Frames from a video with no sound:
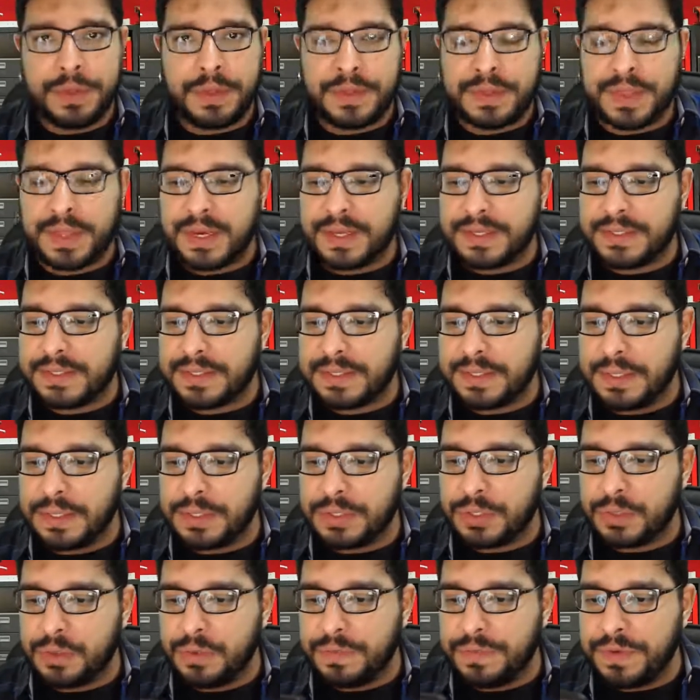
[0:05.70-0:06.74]

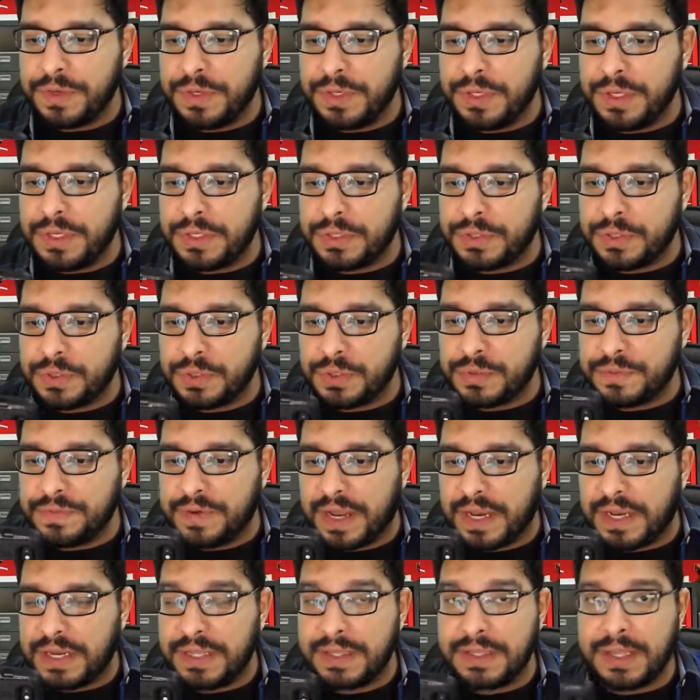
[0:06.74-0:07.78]
interessante do Vinícius
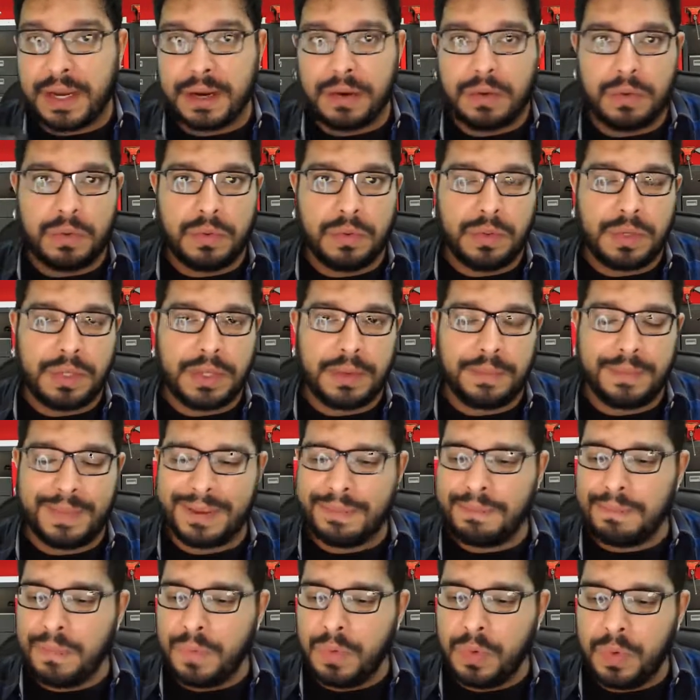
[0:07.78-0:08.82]
Valim da Cunha, mas
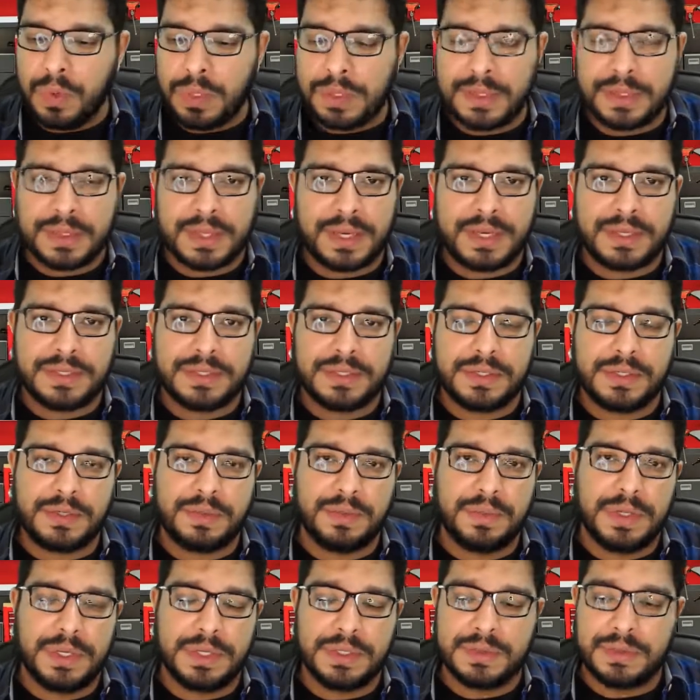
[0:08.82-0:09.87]
muito interessante
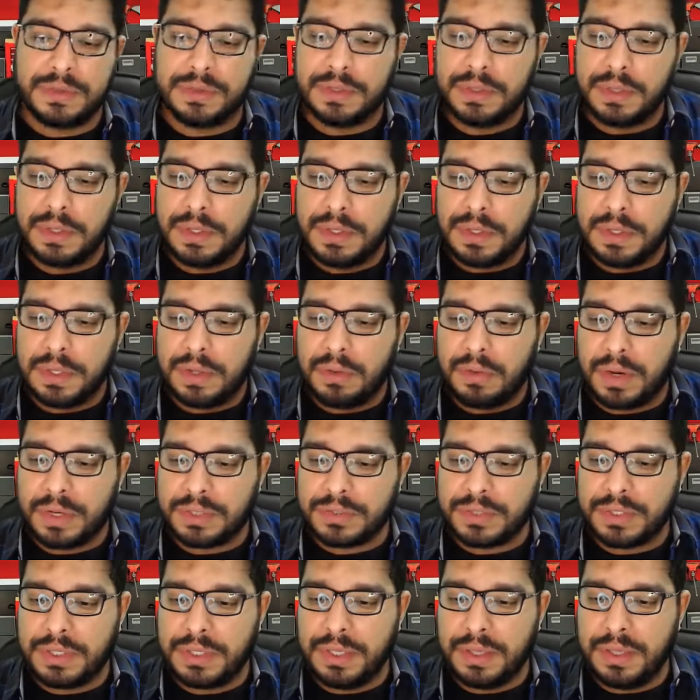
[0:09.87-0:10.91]
mesmo. Eu
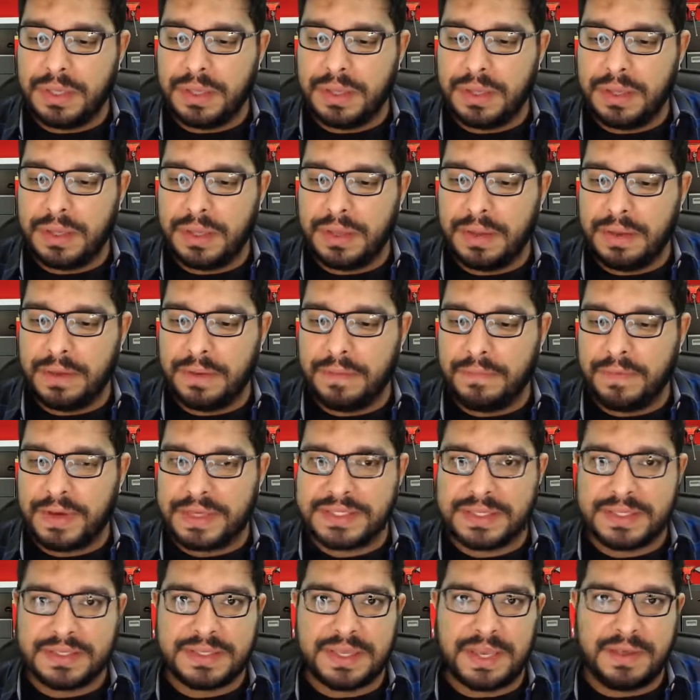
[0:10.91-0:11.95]
acho que vai
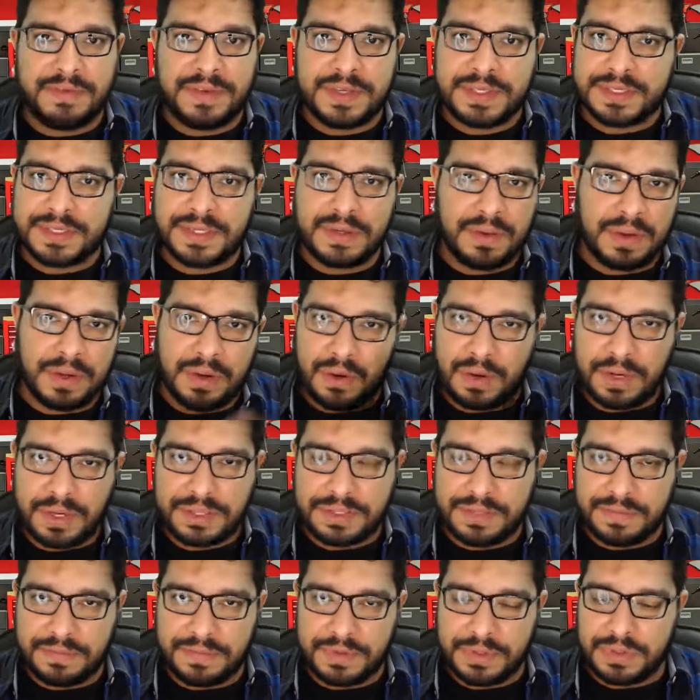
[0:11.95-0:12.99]
ser servição agora
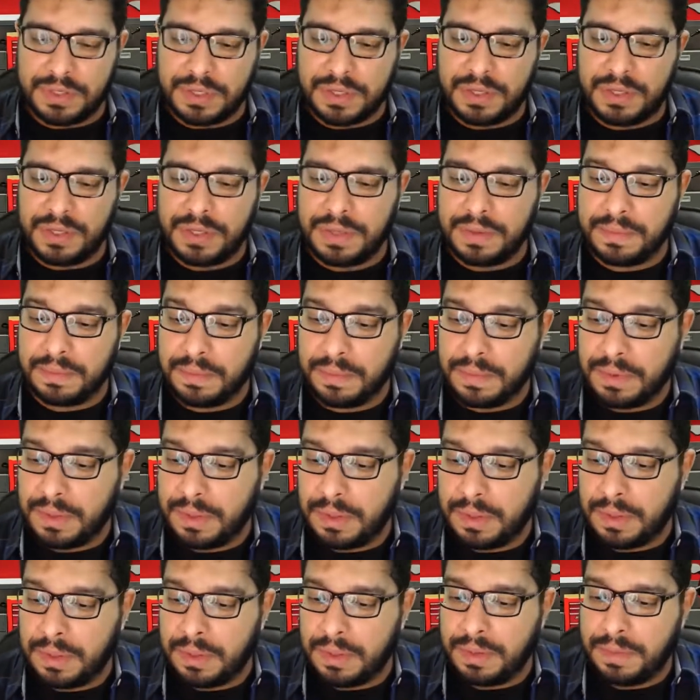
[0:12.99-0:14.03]
esse vídeo aqui e,
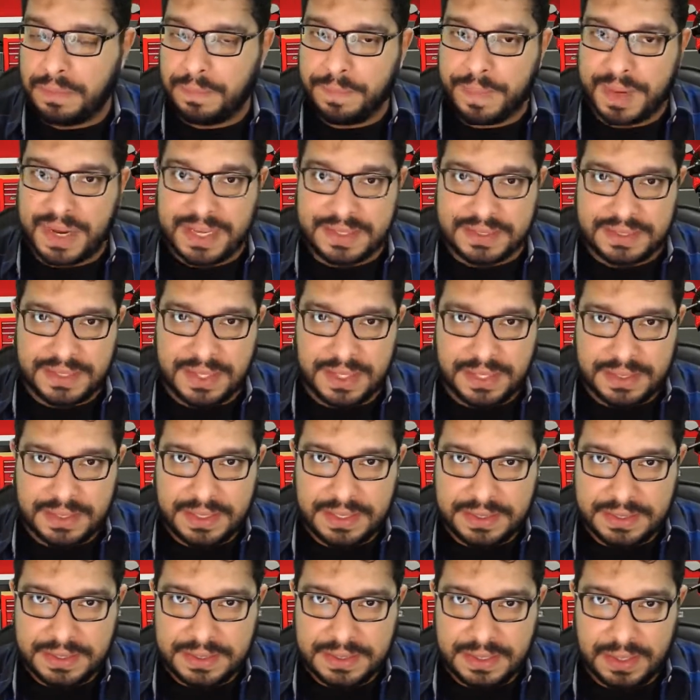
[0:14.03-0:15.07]
e prestem
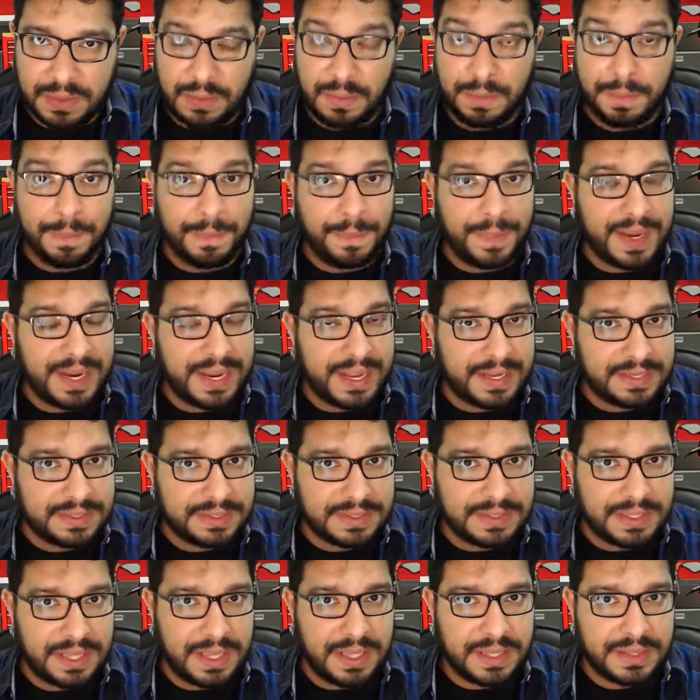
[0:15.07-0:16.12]
atenção,
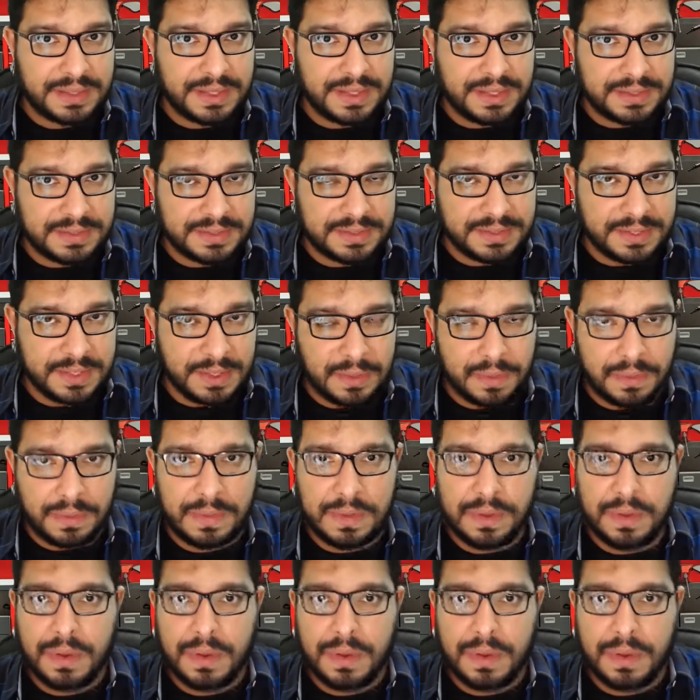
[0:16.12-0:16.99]
prestem atenção,